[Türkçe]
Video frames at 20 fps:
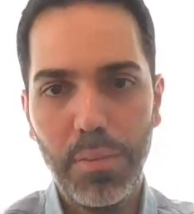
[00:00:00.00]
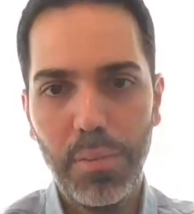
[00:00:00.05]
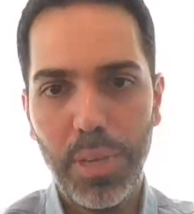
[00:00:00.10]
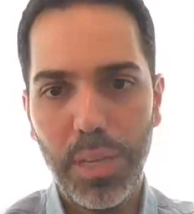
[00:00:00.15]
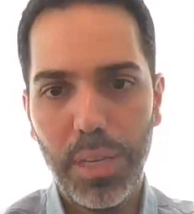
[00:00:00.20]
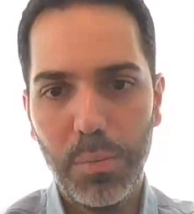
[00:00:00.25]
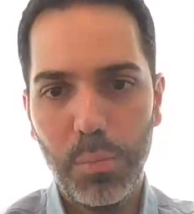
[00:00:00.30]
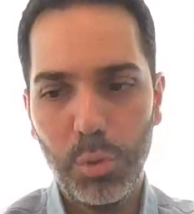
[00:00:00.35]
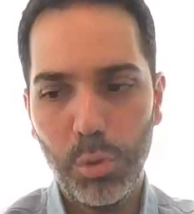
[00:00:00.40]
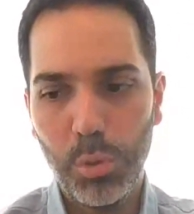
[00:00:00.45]

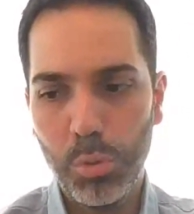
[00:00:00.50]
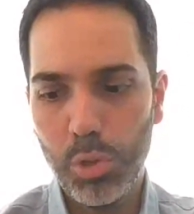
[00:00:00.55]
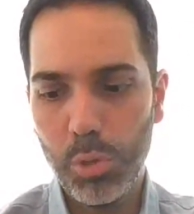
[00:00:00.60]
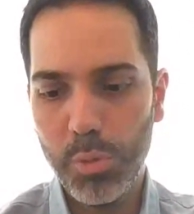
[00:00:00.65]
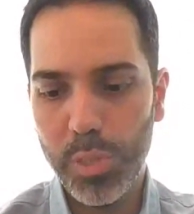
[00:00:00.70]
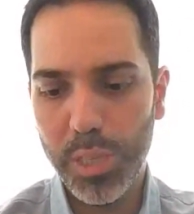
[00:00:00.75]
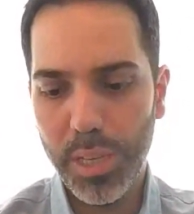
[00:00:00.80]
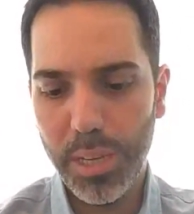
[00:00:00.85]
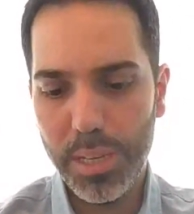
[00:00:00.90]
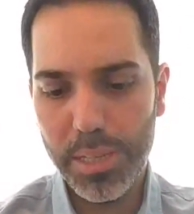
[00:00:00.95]
Ve bu
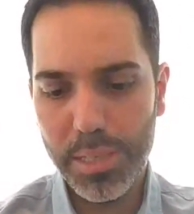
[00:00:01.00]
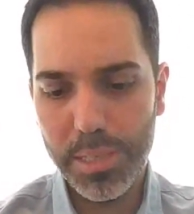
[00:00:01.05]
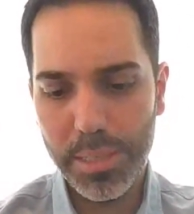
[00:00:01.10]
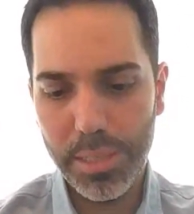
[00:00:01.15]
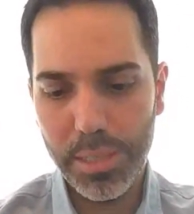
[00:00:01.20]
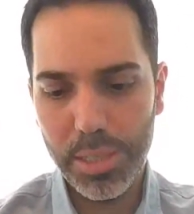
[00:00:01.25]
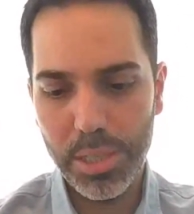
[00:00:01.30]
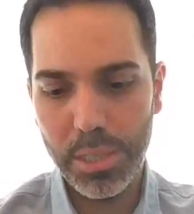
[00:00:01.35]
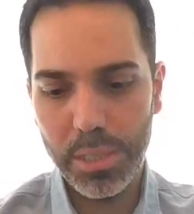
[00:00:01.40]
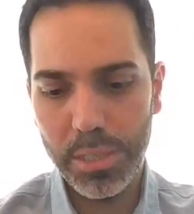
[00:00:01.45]
dönüşüm hikayesinin
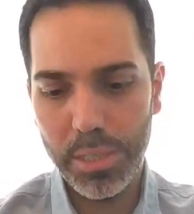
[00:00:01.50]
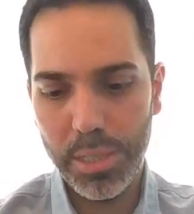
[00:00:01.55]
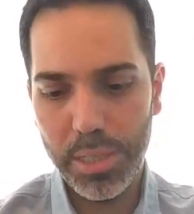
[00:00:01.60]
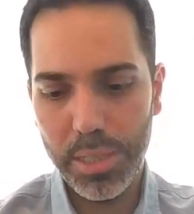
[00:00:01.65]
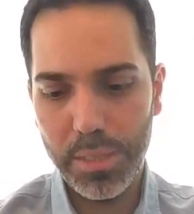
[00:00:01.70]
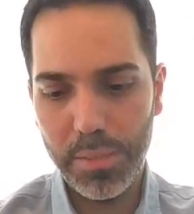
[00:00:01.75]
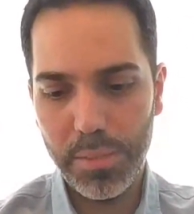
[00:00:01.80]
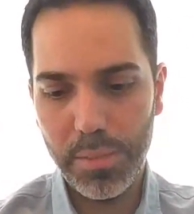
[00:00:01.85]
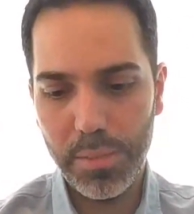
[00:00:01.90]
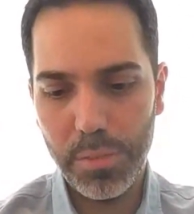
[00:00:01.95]

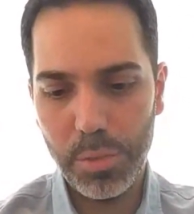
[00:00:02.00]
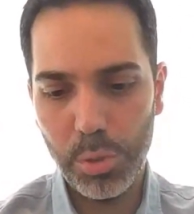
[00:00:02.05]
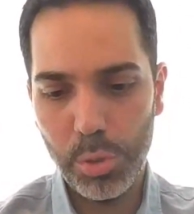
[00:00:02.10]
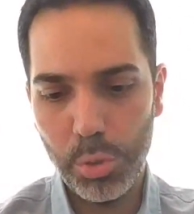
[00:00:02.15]
içinde